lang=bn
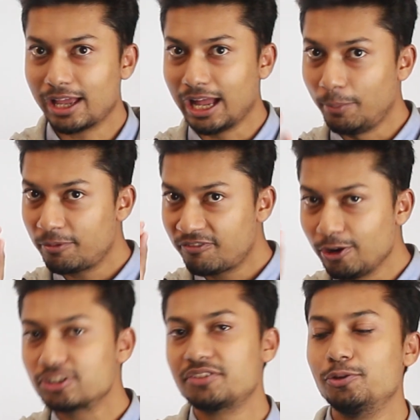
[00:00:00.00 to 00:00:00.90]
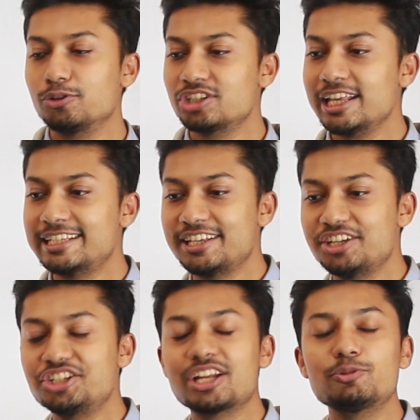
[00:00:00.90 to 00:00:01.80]
আমার ফিলসফি হচ্ছে যে
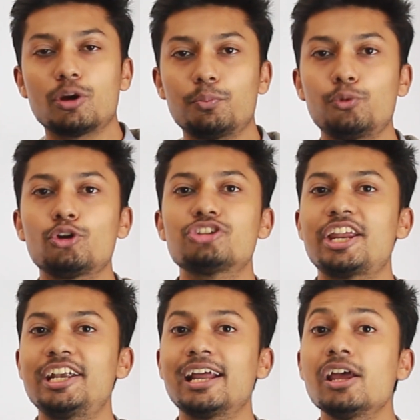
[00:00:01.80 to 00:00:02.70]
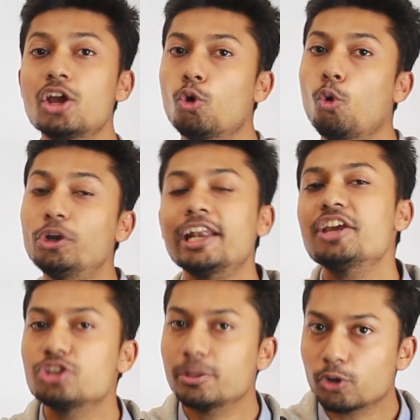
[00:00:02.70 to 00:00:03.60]
জিনিসটা আমি সম্পূর্ণ জানি না ওইটা নিয়ে
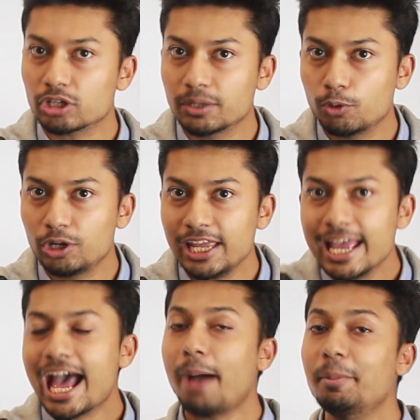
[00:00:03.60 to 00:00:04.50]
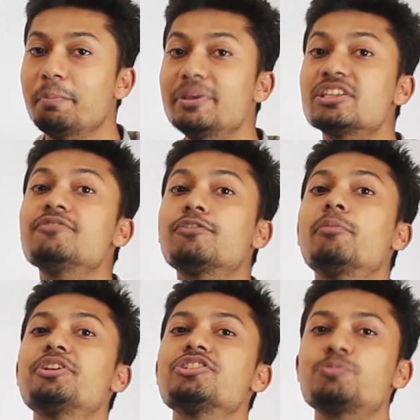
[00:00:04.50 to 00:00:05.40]
যদি আমি কথা বলি আমি মিস
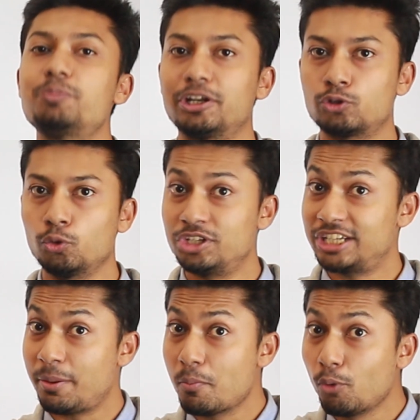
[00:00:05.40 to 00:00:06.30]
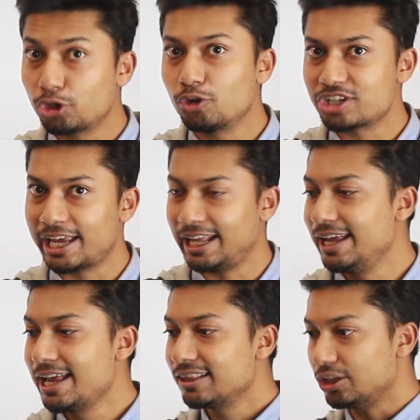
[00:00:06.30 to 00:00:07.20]
ইনফরমেশন স্প্রেড করবো যেটা আমি মোটেও চাই না
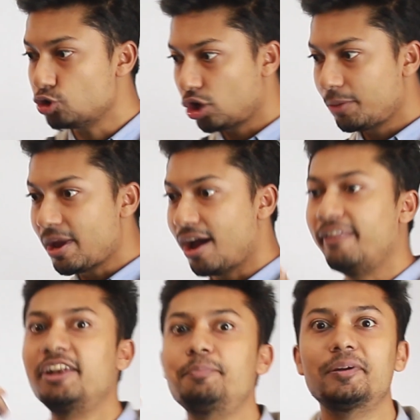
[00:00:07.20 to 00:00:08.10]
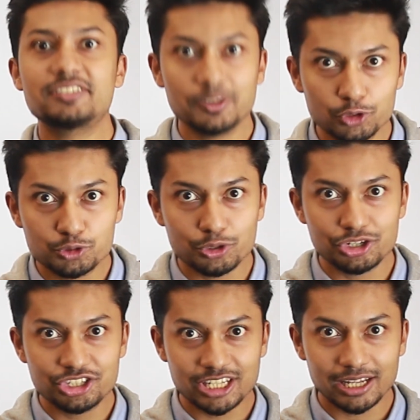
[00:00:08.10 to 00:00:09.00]
তাই যখন আমি হান্ড্রেড পার্সেন্ট বুঝবো
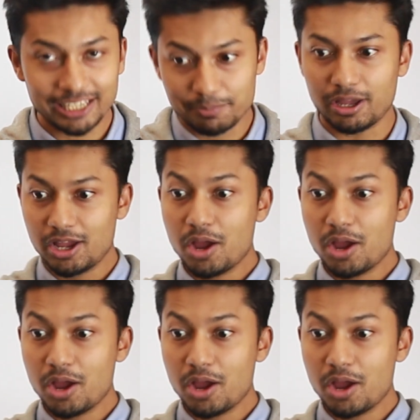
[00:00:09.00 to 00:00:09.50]
জিনিসটা কিংবা